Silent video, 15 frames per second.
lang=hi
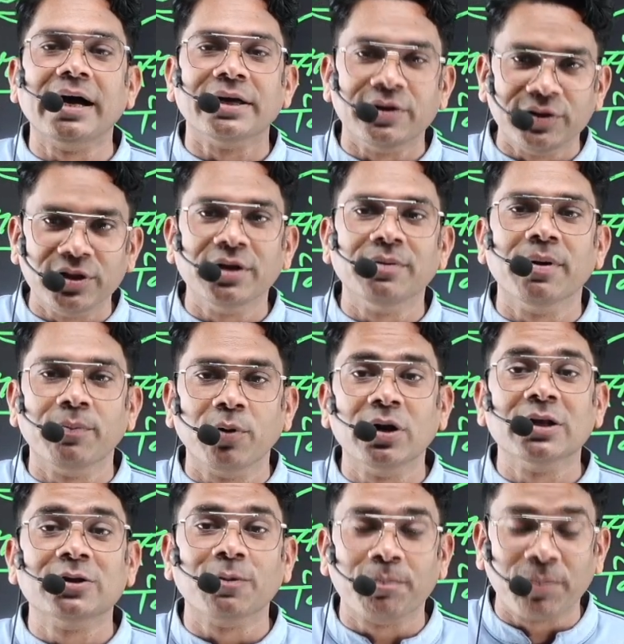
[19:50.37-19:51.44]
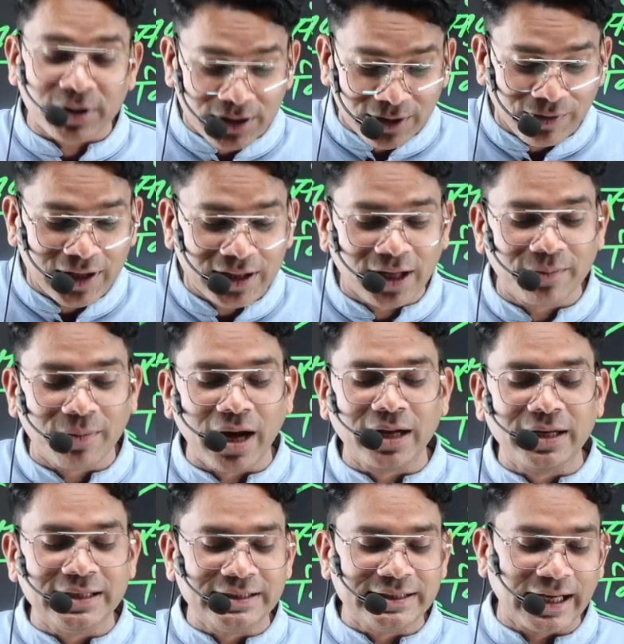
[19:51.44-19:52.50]
हिंदी में बोले तो प्रतिवेदन मान
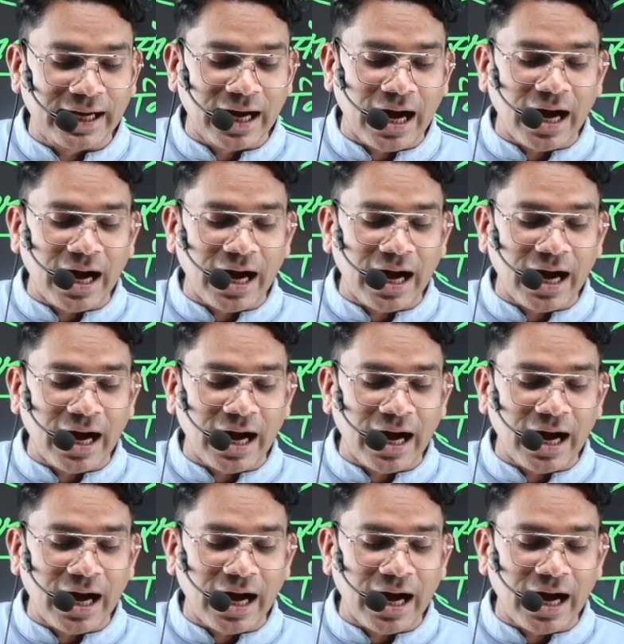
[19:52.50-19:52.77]
लीजिएगा